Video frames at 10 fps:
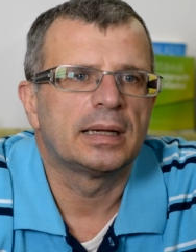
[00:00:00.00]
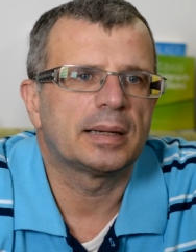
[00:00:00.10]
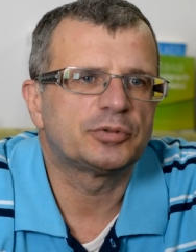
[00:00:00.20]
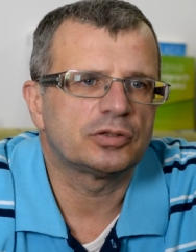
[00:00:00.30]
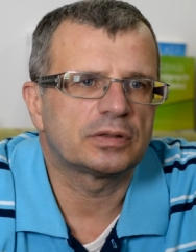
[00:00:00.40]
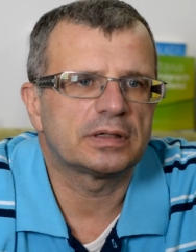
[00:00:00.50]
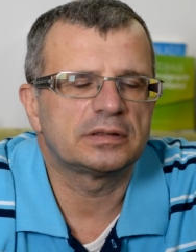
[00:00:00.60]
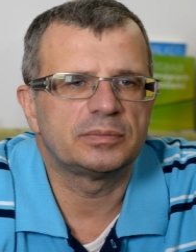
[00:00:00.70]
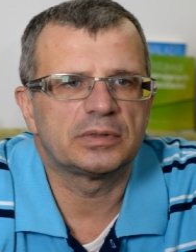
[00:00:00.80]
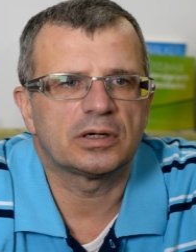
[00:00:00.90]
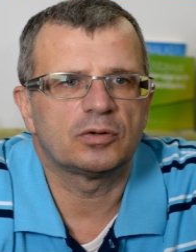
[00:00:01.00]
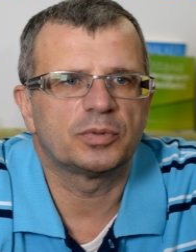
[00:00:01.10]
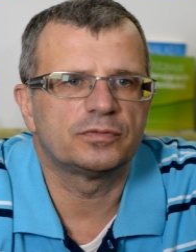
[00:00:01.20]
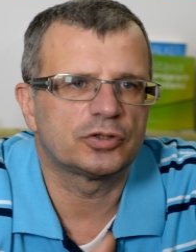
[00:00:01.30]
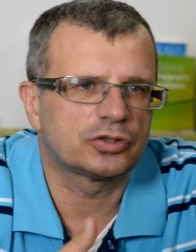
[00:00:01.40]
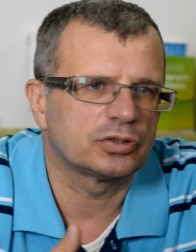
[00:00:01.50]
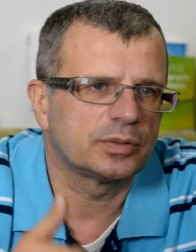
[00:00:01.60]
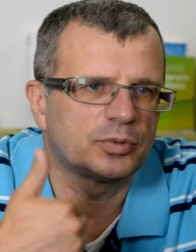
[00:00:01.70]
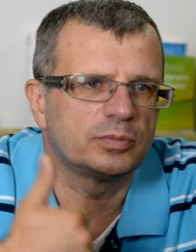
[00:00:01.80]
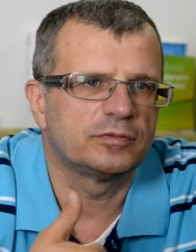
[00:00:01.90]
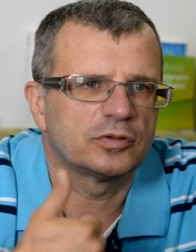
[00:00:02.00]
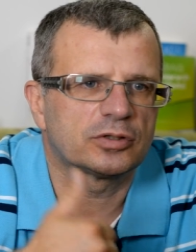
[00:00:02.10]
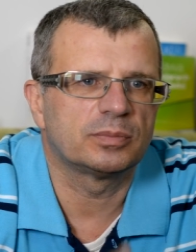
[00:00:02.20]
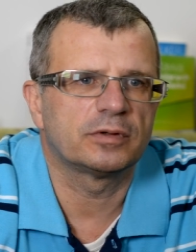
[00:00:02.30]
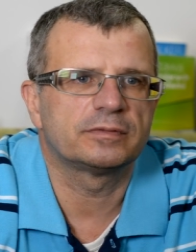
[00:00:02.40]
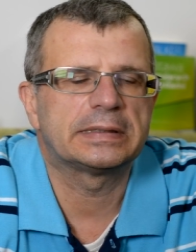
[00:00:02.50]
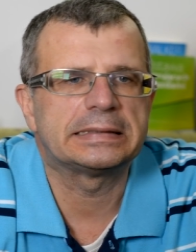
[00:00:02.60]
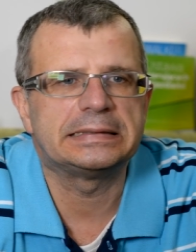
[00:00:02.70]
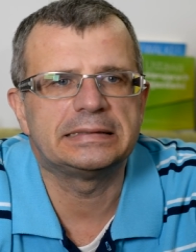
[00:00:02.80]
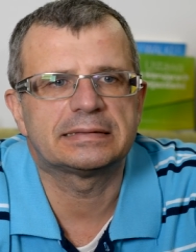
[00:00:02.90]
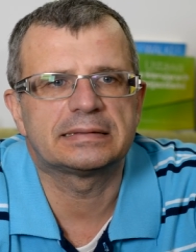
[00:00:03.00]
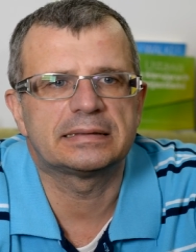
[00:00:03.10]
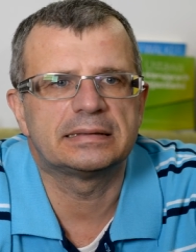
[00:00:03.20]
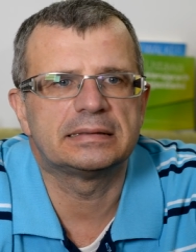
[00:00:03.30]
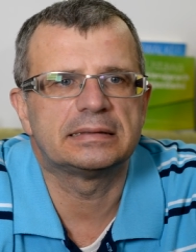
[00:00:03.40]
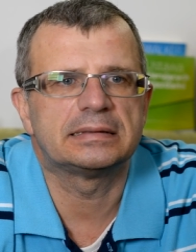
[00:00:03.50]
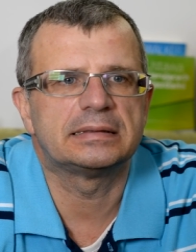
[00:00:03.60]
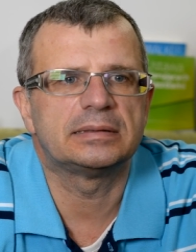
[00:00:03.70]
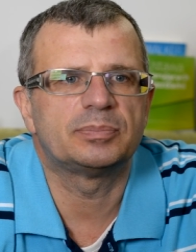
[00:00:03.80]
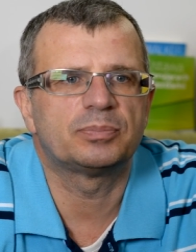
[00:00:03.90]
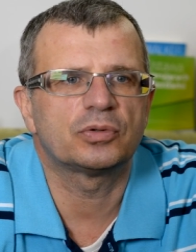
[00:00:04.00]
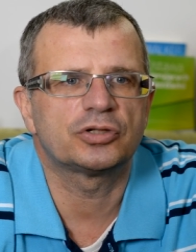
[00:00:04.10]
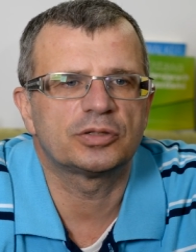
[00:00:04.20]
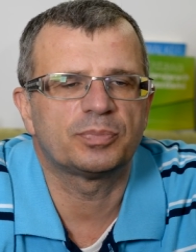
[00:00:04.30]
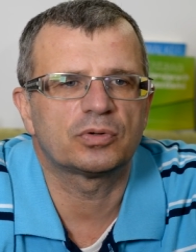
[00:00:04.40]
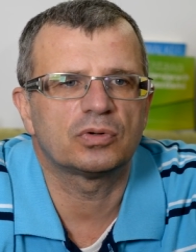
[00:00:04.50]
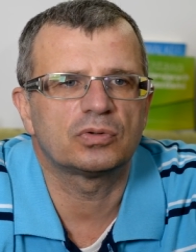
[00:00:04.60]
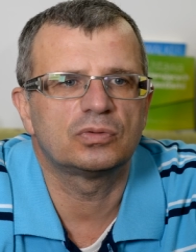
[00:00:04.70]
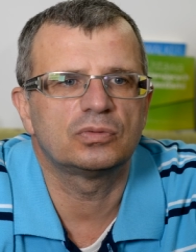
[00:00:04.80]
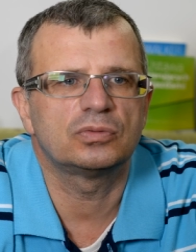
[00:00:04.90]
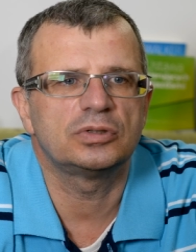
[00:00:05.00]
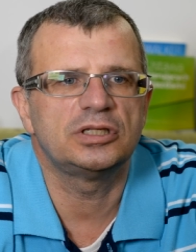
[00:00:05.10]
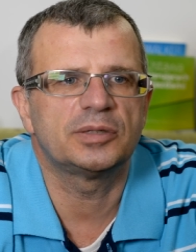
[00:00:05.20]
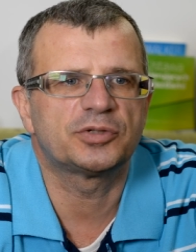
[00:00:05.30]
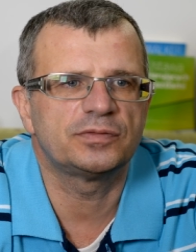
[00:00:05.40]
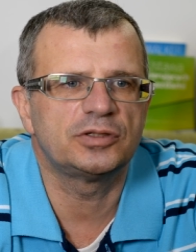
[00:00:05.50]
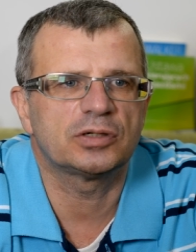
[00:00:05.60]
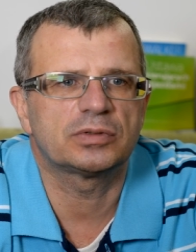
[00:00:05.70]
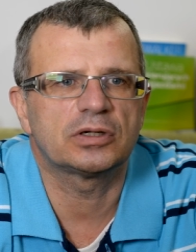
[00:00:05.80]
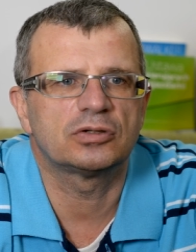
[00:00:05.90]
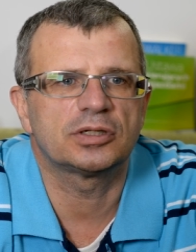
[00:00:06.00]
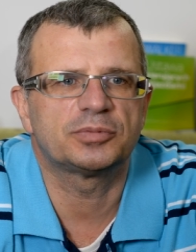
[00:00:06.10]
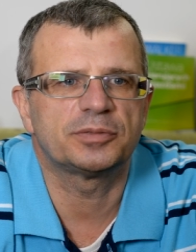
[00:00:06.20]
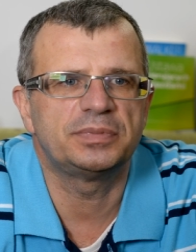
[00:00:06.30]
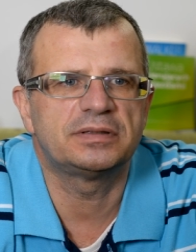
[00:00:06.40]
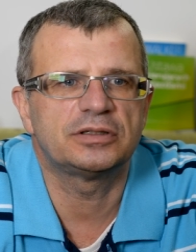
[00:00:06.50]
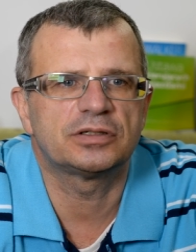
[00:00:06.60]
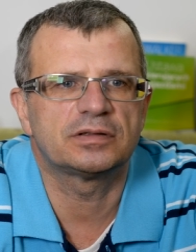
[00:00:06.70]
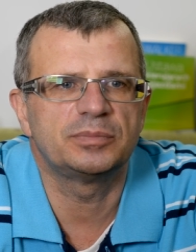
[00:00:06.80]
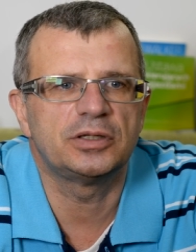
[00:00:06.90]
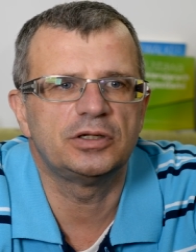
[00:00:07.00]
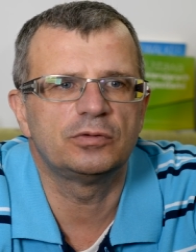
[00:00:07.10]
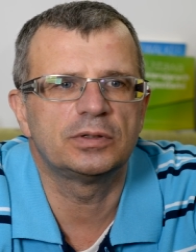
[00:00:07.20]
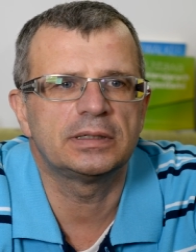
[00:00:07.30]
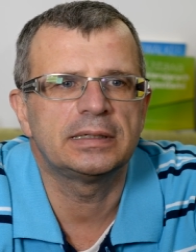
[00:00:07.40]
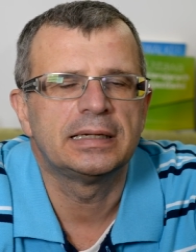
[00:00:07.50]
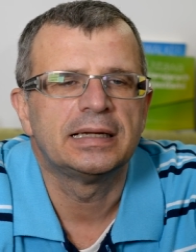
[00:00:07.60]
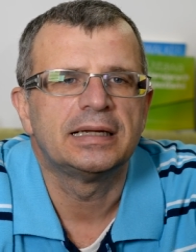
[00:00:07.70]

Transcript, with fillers: a przy okazji miał podwyższone próby wątrobowe i niestety y, poszedł po roku i nie przewidział tego, że przepisy się zmieniły